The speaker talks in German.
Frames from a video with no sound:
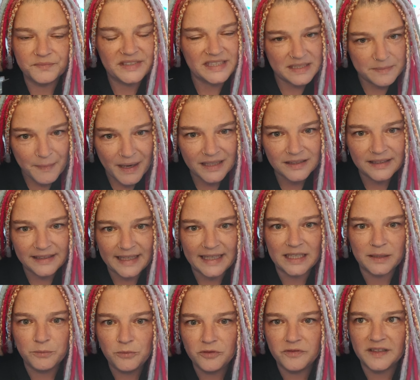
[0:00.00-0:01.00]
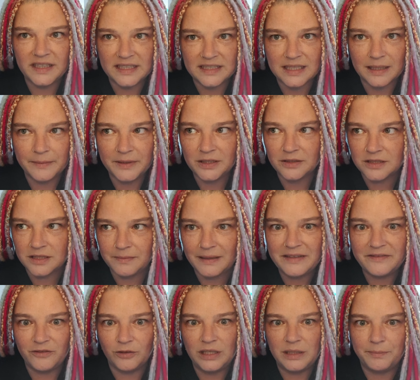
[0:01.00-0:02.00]
Das macht den echt muffig. Jetzt habe ich noch
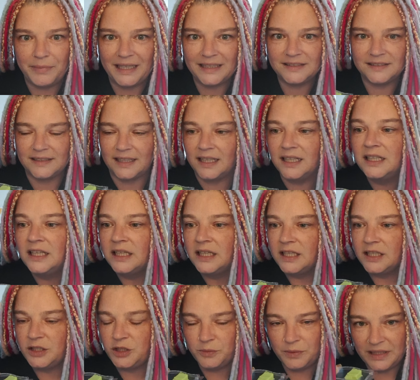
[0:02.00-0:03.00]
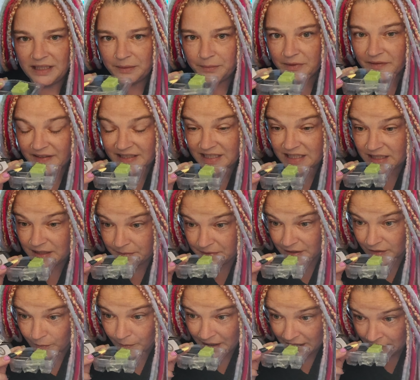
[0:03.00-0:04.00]
zwei volle Bars da. Ich überlege mir, was ich damit
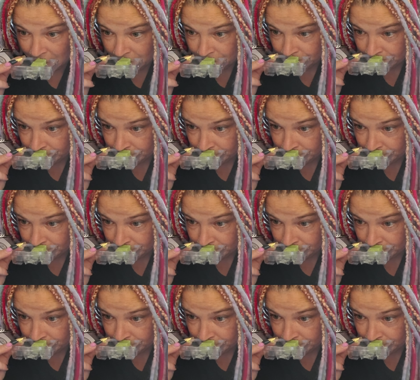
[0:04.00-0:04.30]
noch mache.